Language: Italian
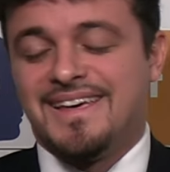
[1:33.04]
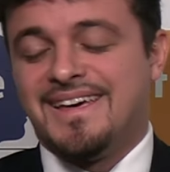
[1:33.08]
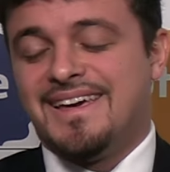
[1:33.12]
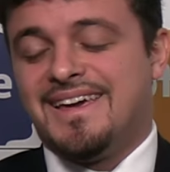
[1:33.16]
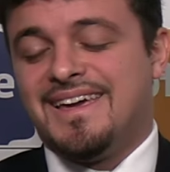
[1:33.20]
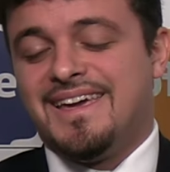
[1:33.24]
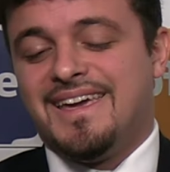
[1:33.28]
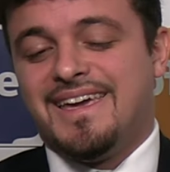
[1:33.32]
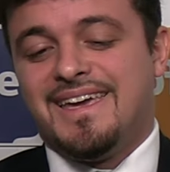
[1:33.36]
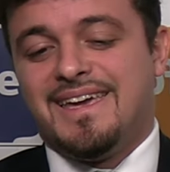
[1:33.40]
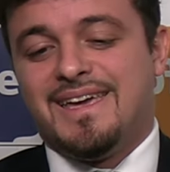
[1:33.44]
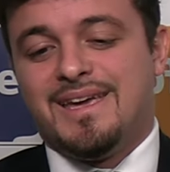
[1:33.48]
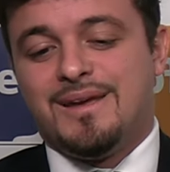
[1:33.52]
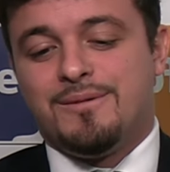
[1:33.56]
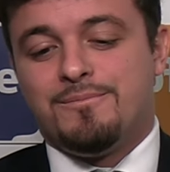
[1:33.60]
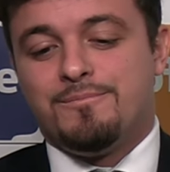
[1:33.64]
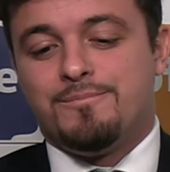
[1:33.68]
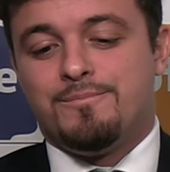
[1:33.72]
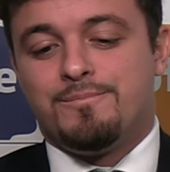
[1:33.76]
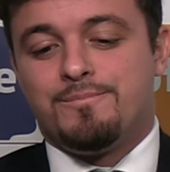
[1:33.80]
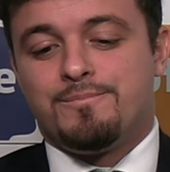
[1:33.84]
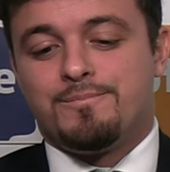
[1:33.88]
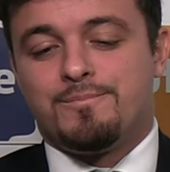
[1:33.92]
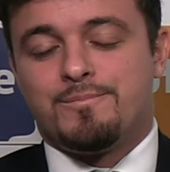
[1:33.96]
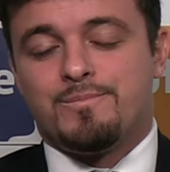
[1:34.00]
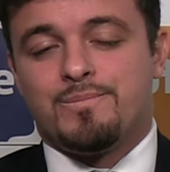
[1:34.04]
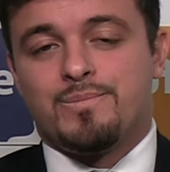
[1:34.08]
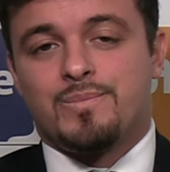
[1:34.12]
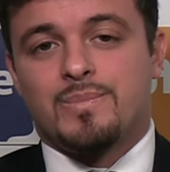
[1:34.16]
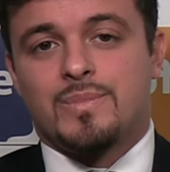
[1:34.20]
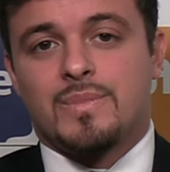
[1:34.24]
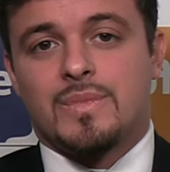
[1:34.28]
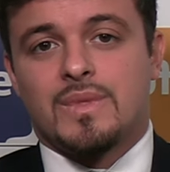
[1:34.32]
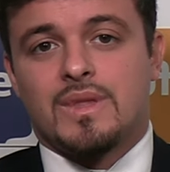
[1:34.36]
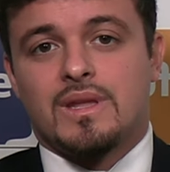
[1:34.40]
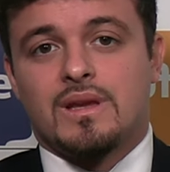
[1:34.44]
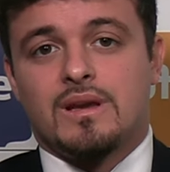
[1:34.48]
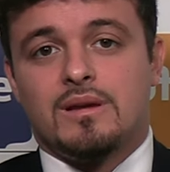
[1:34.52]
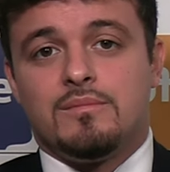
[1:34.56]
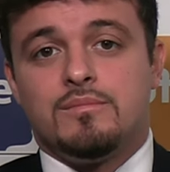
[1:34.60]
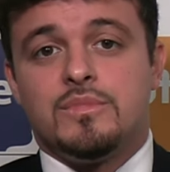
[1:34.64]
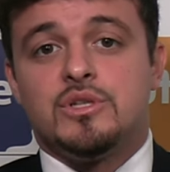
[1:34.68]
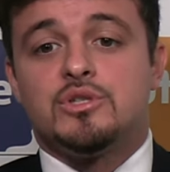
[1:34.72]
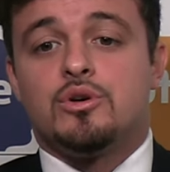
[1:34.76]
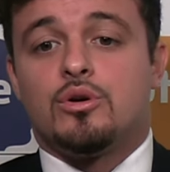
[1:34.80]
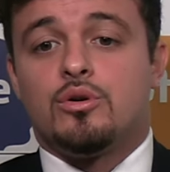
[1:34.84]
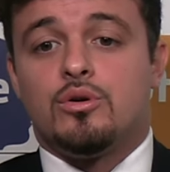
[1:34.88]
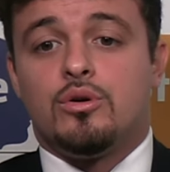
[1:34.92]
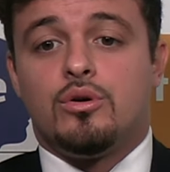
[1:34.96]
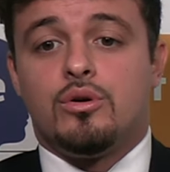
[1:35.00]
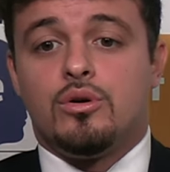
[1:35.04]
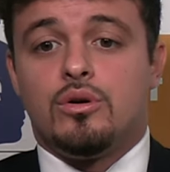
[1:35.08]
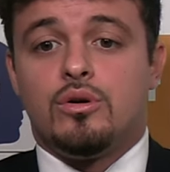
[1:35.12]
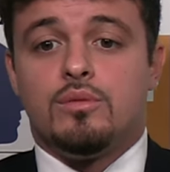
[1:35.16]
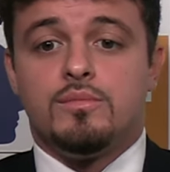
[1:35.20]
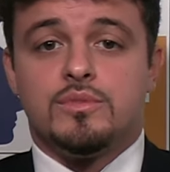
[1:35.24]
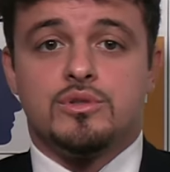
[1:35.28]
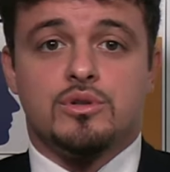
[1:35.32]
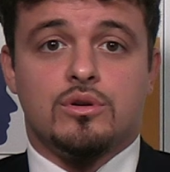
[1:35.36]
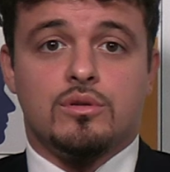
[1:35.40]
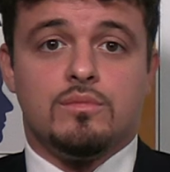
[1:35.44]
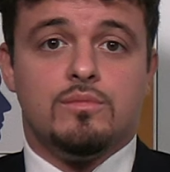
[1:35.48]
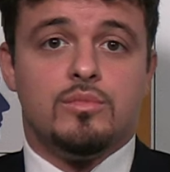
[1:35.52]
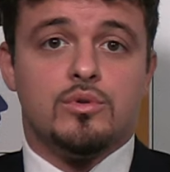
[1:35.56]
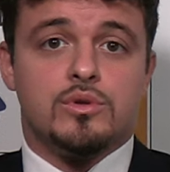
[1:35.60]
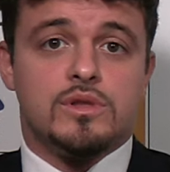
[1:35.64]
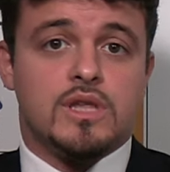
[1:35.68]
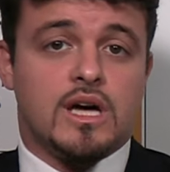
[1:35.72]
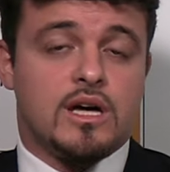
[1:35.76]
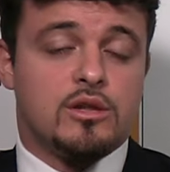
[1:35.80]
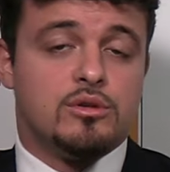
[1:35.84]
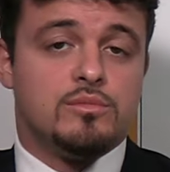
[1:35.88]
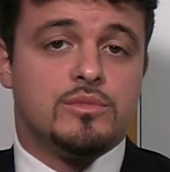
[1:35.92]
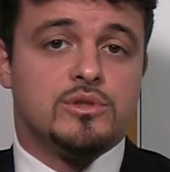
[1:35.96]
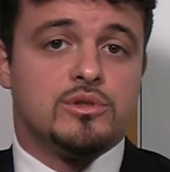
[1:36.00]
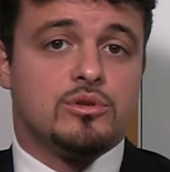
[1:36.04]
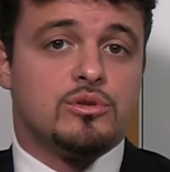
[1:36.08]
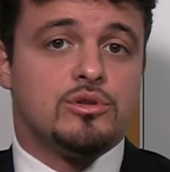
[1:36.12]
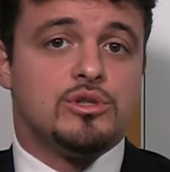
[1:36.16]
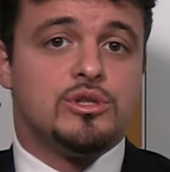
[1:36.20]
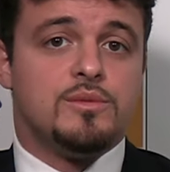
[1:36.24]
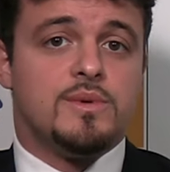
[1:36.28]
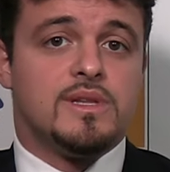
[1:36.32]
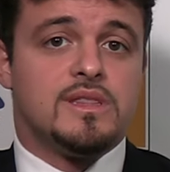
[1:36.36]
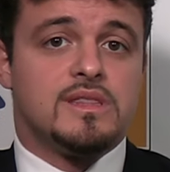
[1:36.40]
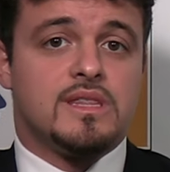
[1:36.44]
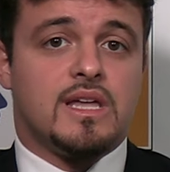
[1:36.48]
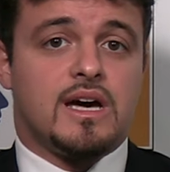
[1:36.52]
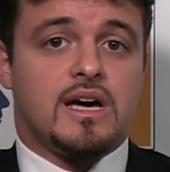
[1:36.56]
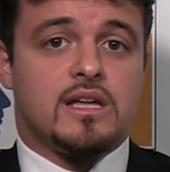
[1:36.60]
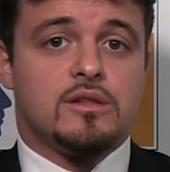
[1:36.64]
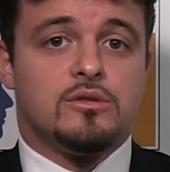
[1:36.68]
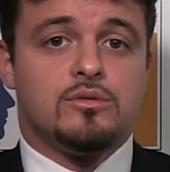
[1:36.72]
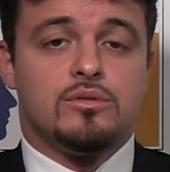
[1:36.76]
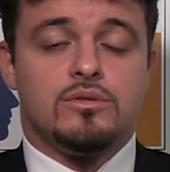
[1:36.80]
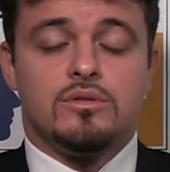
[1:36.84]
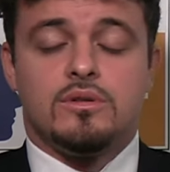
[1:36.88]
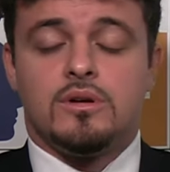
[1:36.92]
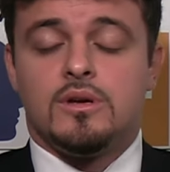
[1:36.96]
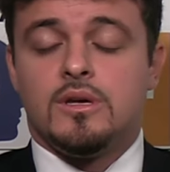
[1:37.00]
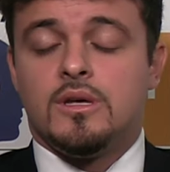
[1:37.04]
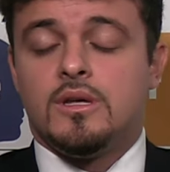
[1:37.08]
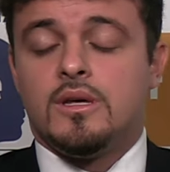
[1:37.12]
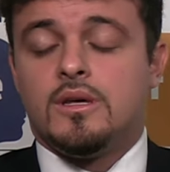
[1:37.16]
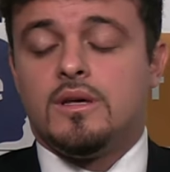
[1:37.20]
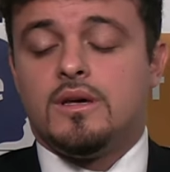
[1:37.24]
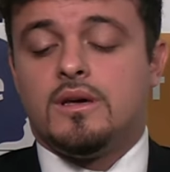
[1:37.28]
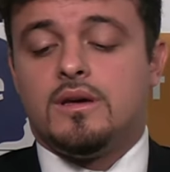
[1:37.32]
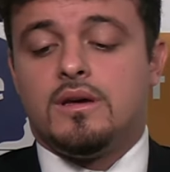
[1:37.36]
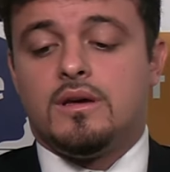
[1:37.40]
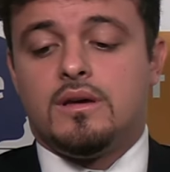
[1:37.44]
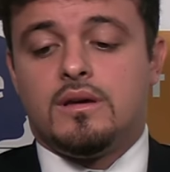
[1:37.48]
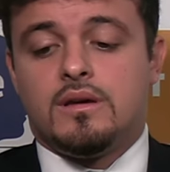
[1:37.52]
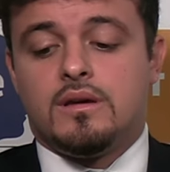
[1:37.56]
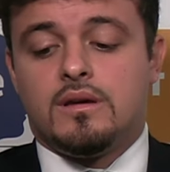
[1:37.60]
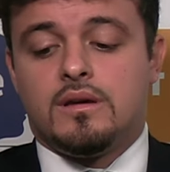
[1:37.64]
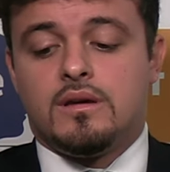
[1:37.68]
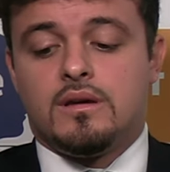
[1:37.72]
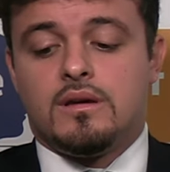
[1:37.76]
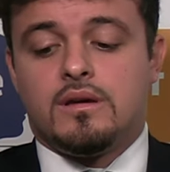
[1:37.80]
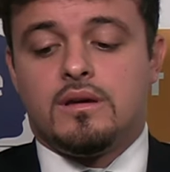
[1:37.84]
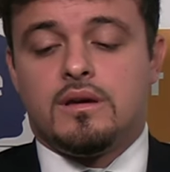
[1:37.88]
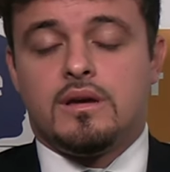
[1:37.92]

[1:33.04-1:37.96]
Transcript: e mm, mi sono, mi sono buttato, mi sono cimentato eh,